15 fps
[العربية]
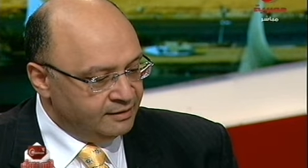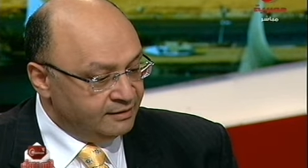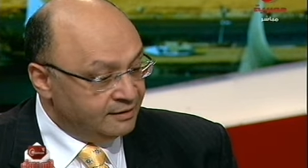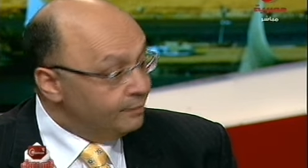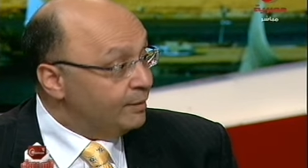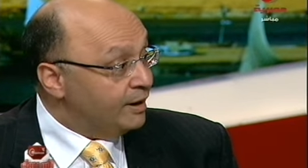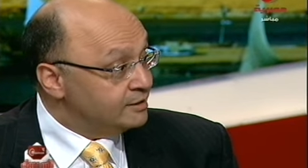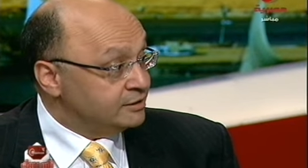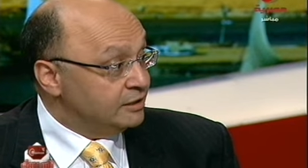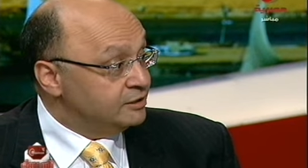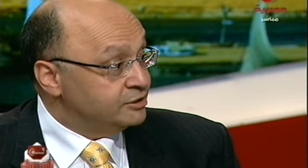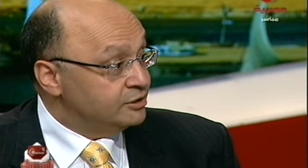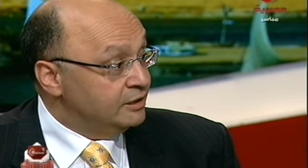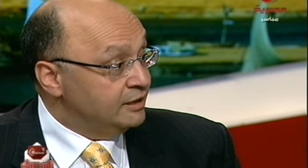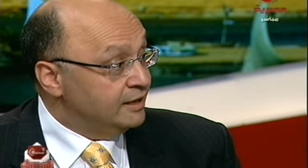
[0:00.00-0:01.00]
ده ما
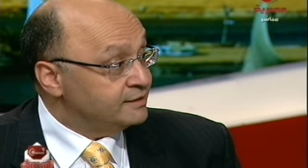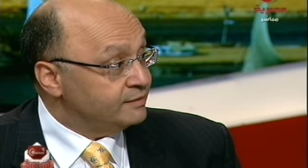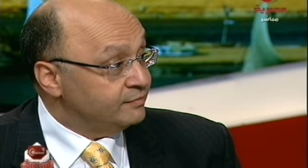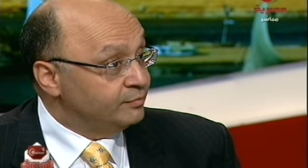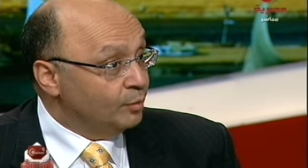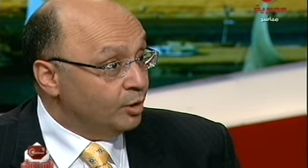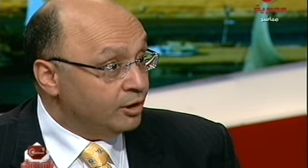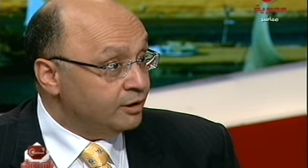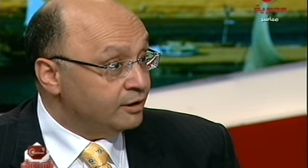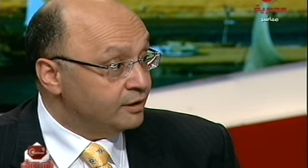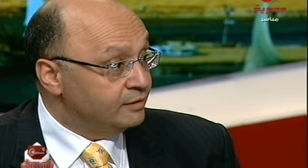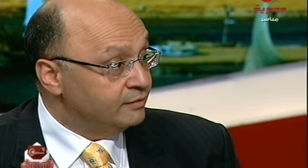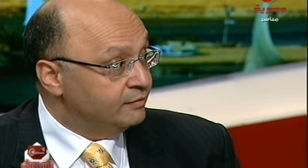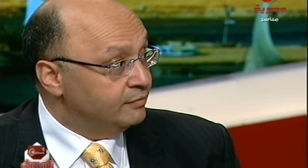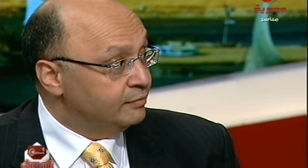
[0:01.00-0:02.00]
حصلش للاسف
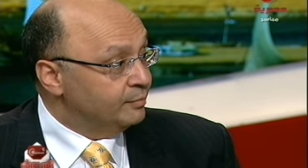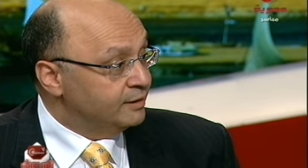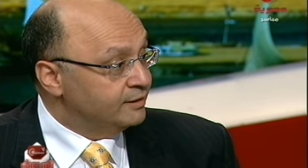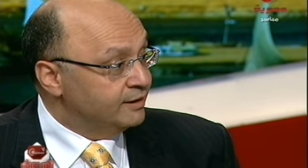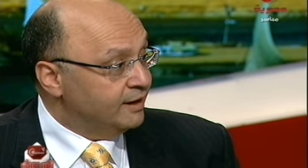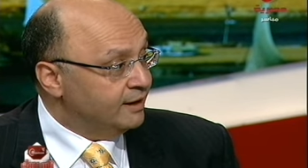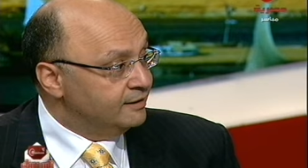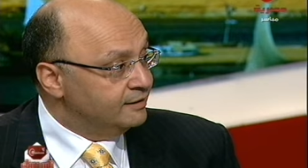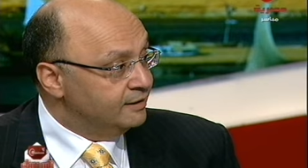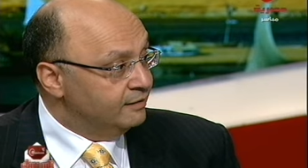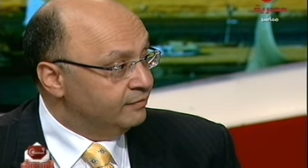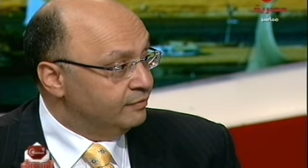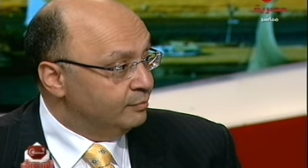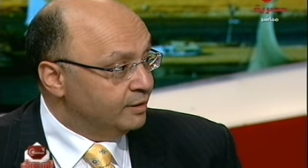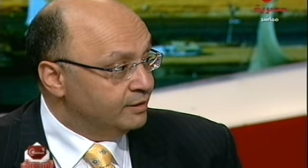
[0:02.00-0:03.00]
مؤخرا في المنطقه عند
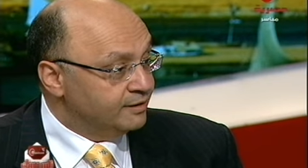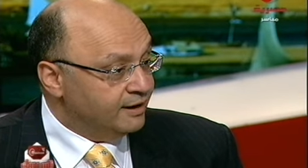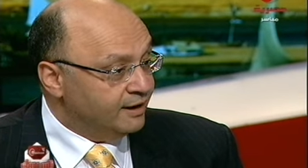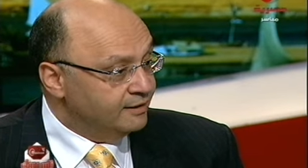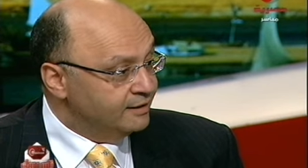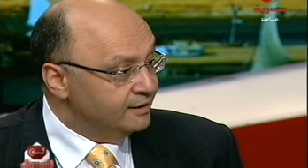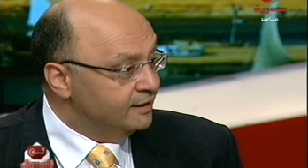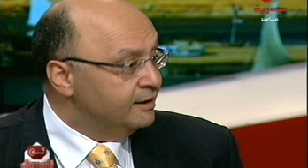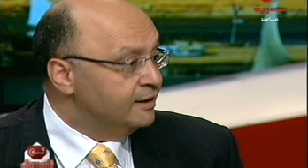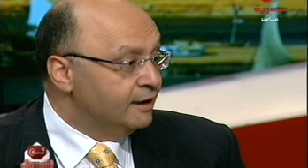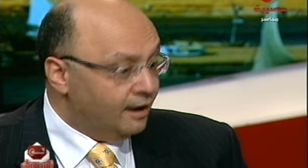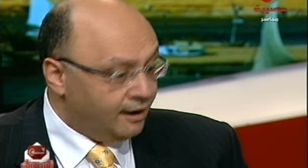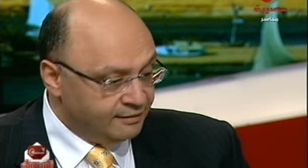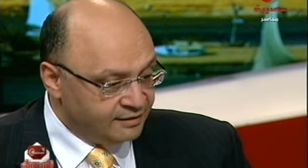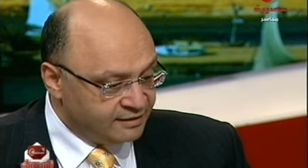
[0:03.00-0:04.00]
في المنطقه عندنا
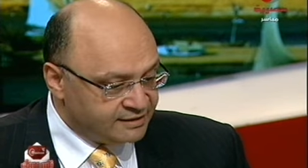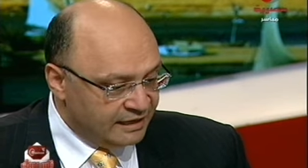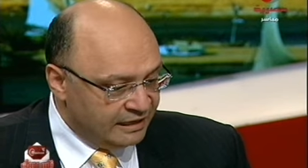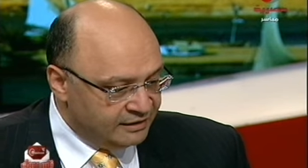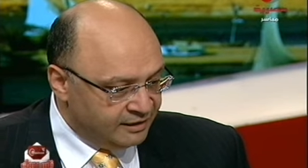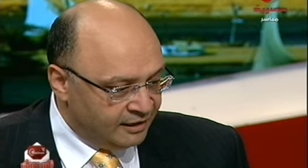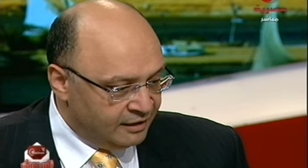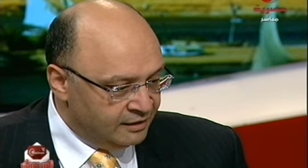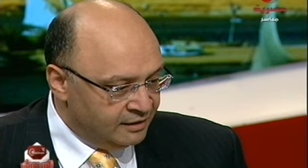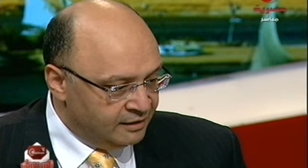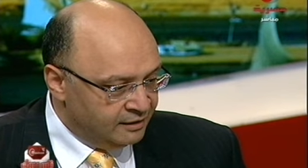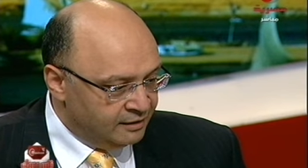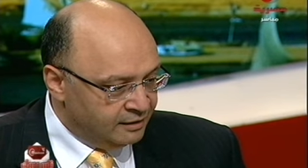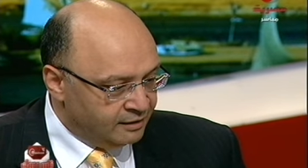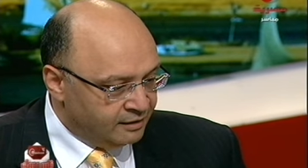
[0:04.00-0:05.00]
حضرتك سالتي
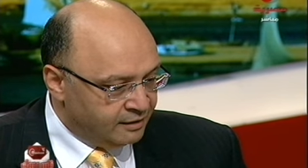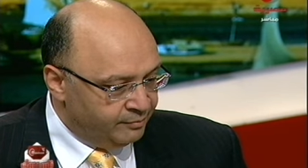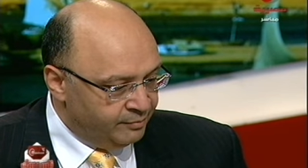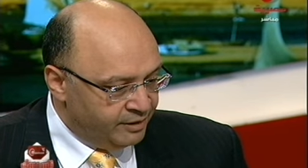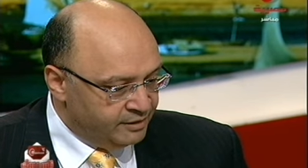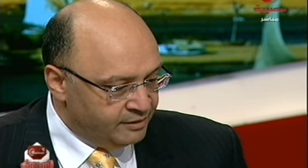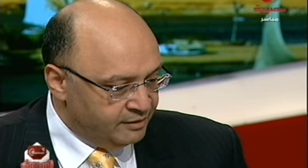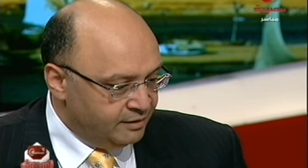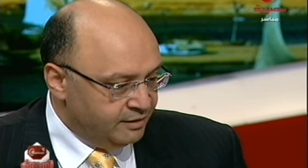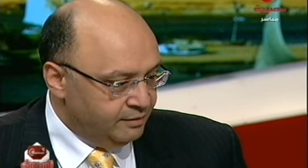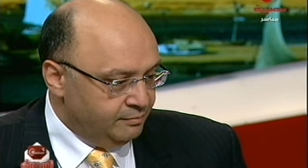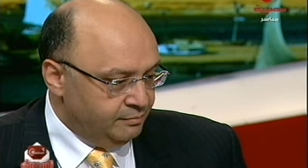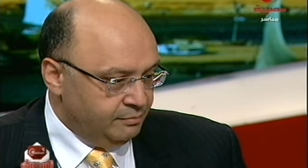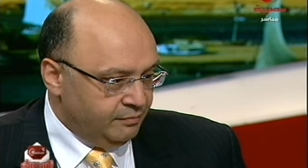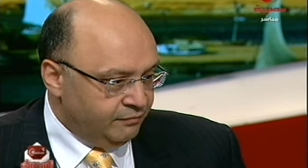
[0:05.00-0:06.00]
على كمان
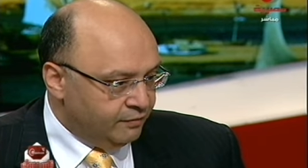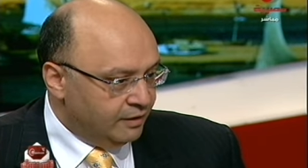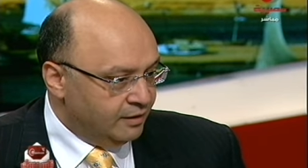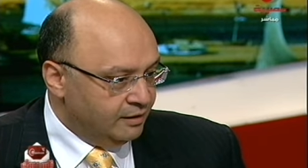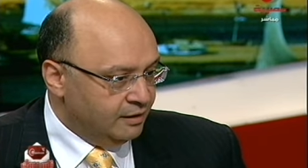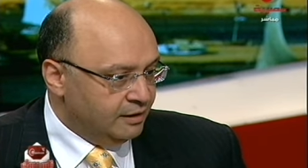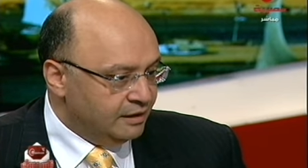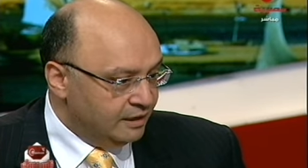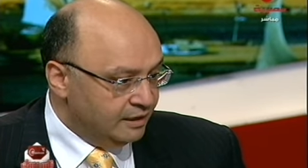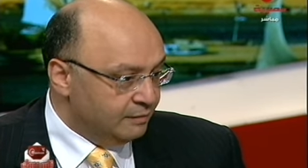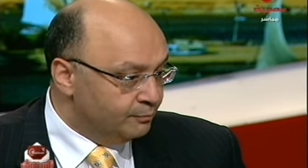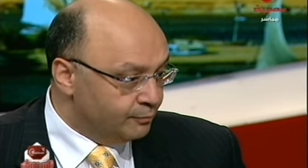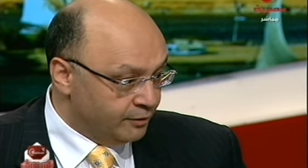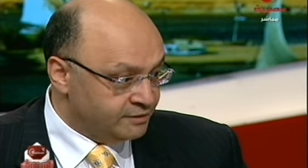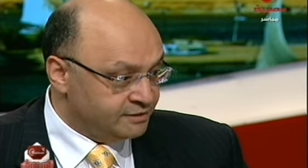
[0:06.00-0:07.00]
البرازيل
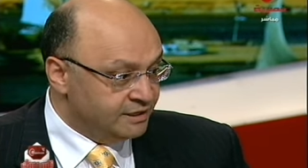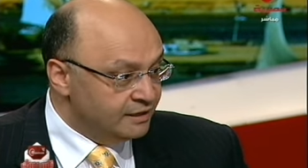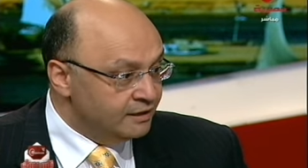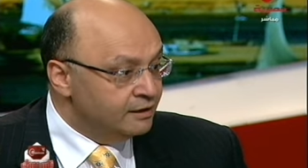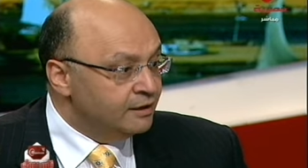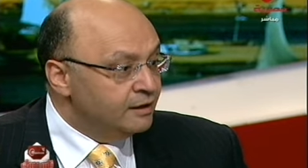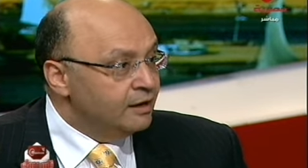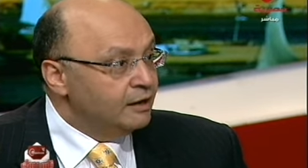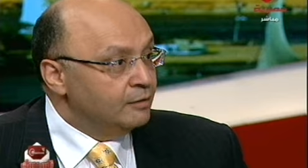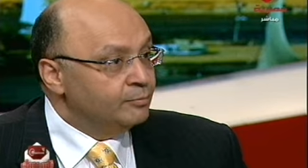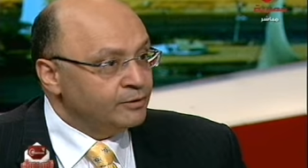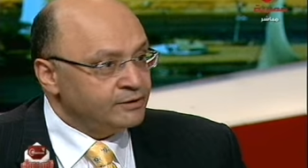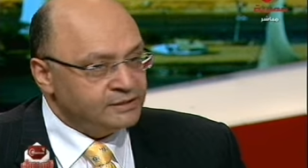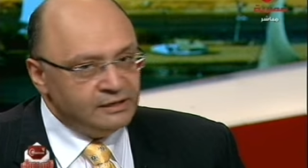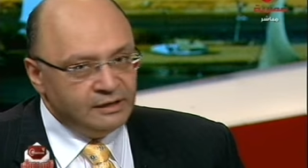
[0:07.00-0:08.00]
البرازيل,
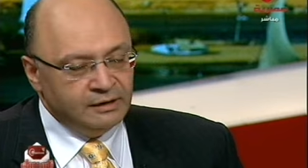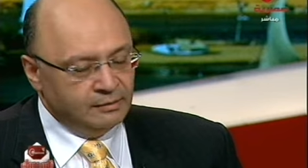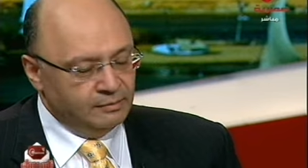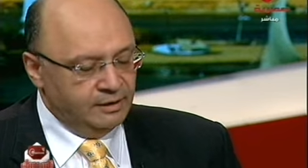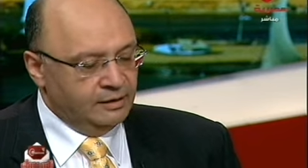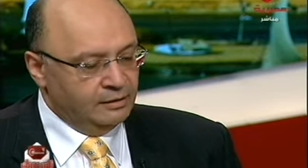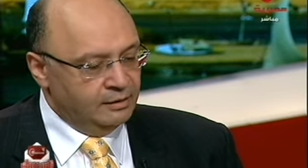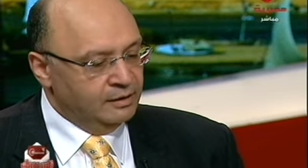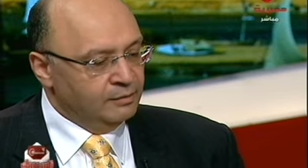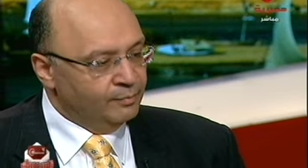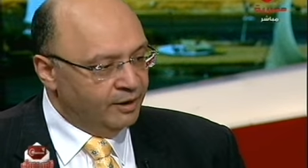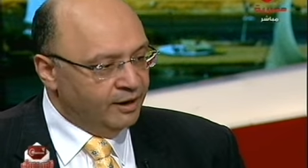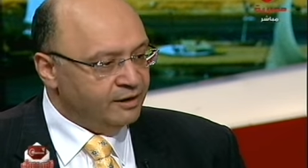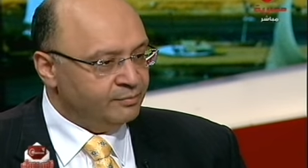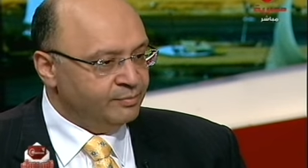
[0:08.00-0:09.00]
البرازيل
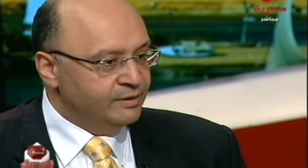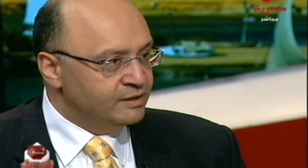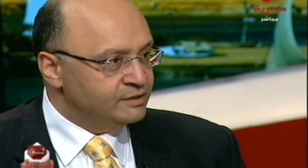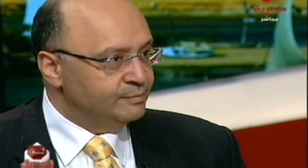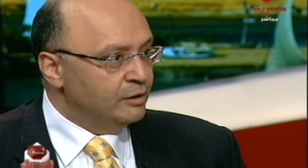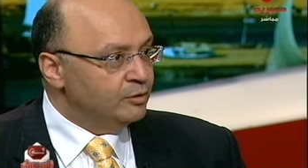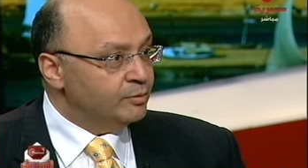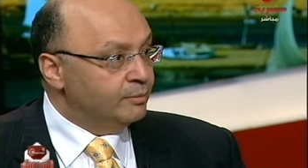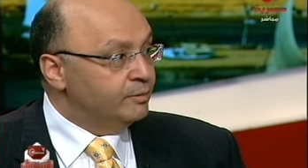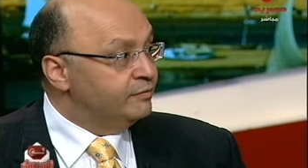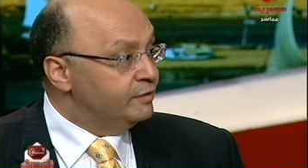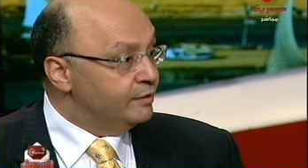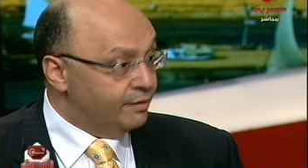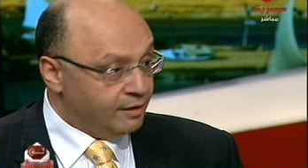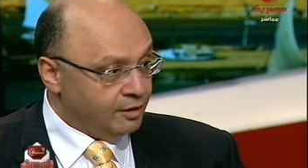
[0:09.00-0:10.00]
البحر بالنسبه لهم كمان
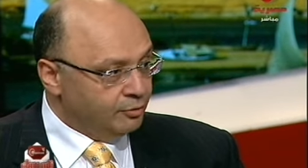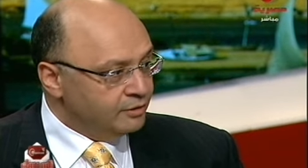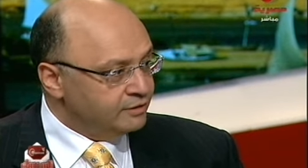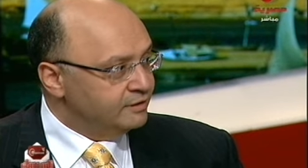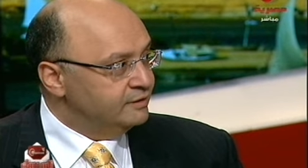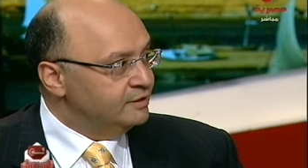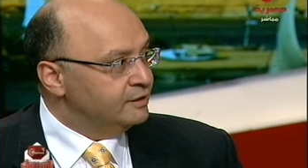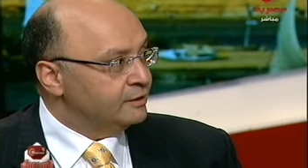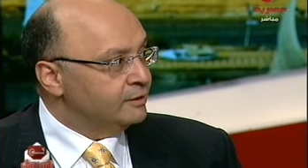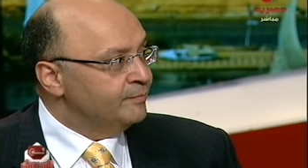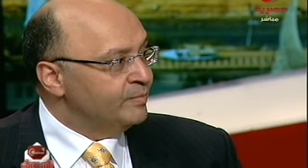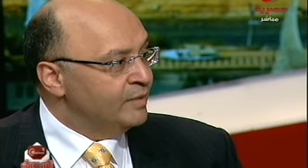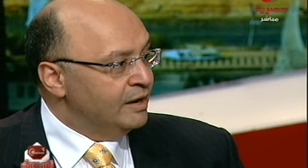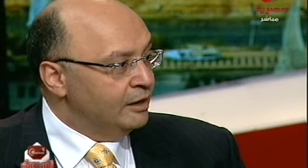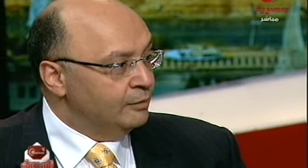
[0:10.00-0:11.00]
فيه ثروات كتيره
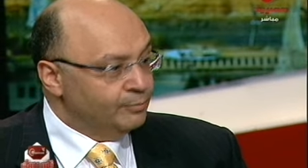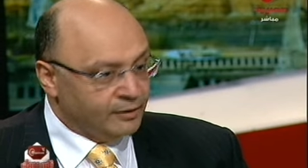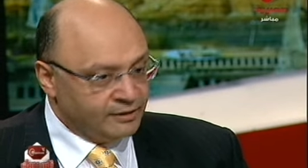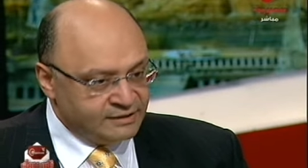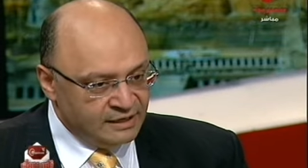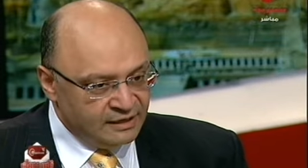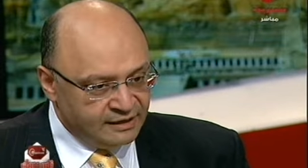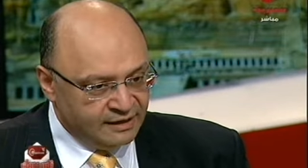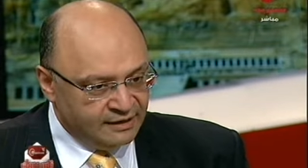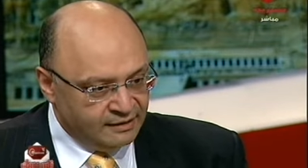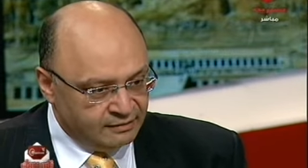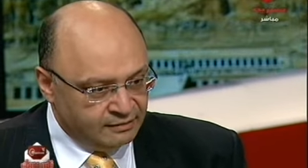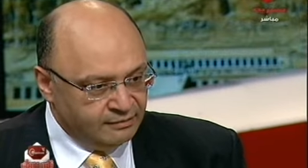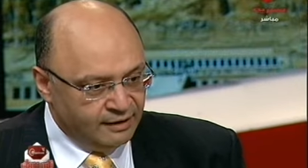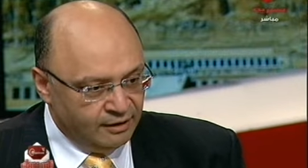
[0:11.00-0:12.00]
البرازيل
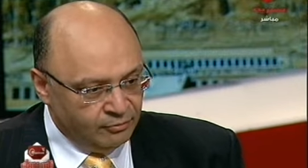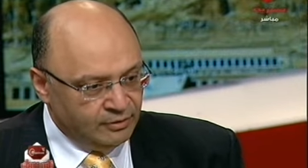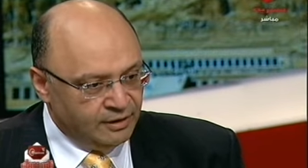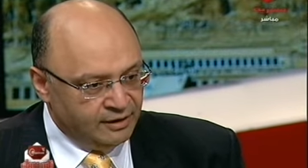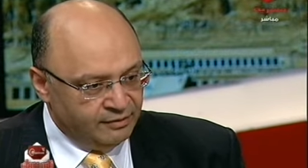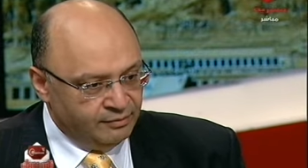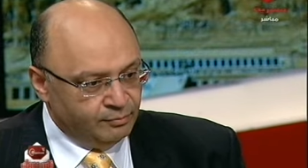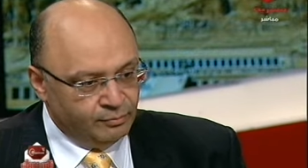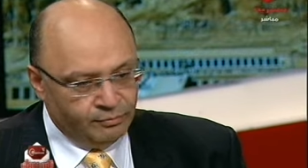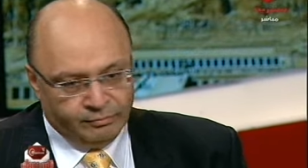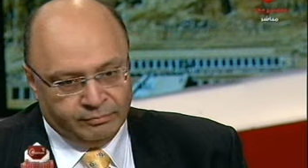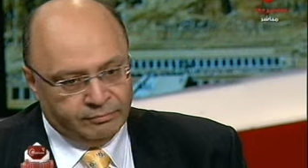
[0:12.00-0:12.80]
كانت دوله